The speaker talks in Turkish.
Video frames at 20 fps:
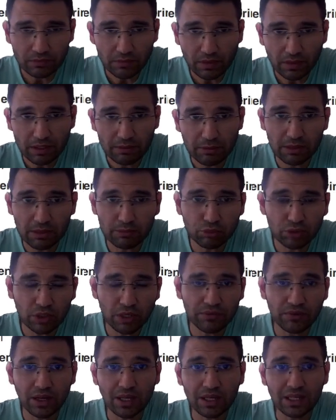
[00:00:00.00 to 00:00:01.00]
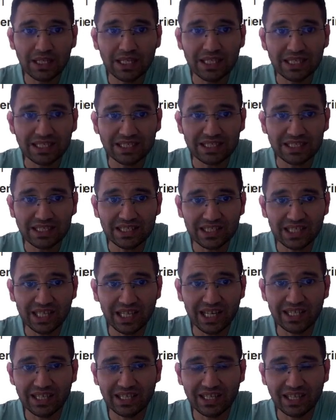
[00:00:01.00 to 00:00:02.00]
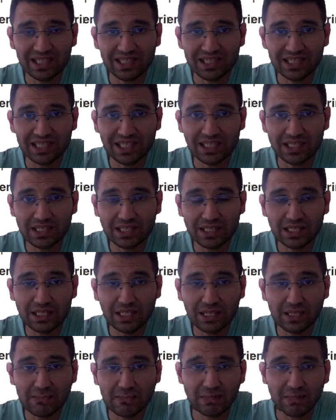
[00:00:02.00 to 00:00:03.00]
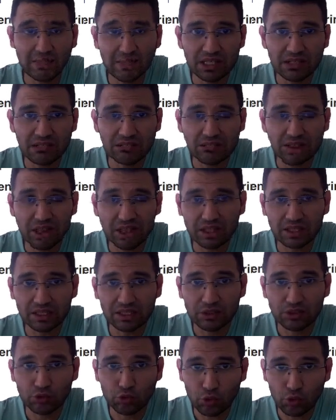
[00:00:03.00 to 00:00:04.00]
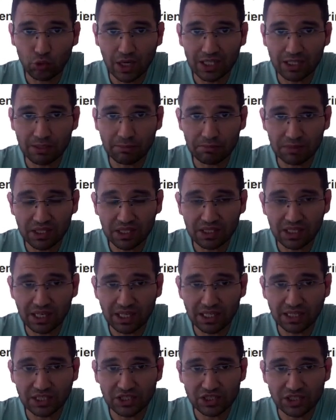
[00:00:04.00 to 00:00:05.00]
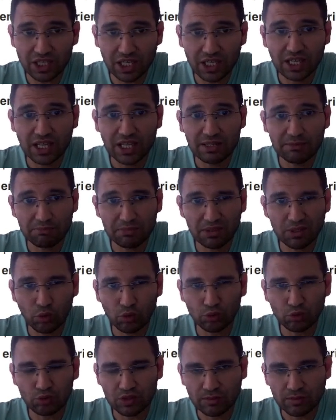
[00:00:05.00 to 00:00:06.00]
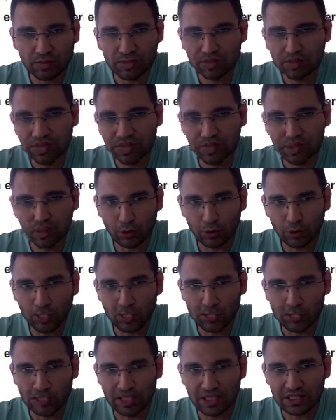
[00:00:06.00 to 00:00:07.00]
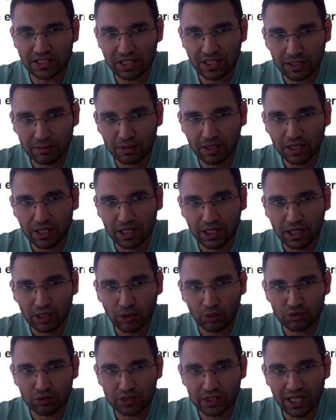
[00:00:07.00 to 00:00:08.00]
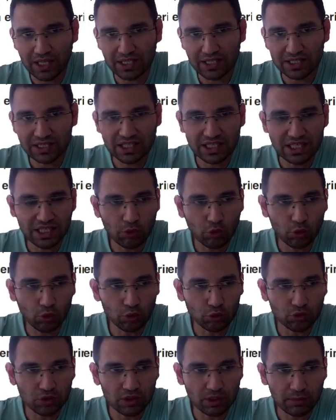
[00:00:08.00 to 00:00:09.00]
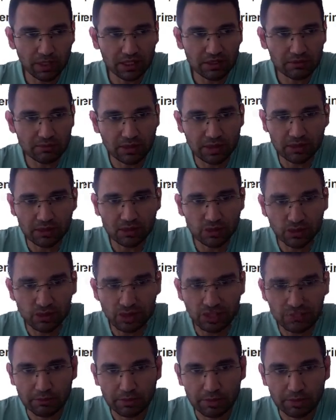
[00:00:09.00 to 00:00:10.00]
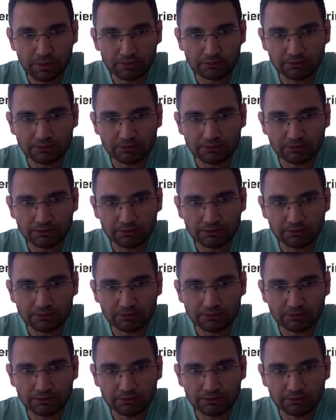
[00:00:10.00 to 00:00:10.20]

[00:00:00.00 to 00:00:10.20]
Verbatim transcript: Bakın bu defa x karenin katsayısı birden farklı. Yukarıda 1'di arkadaşlar. 1 olduğu zaman daha kolaydı sanki değil mi? O yüzden 2 olduğu zaman bakın şöyle yapalım.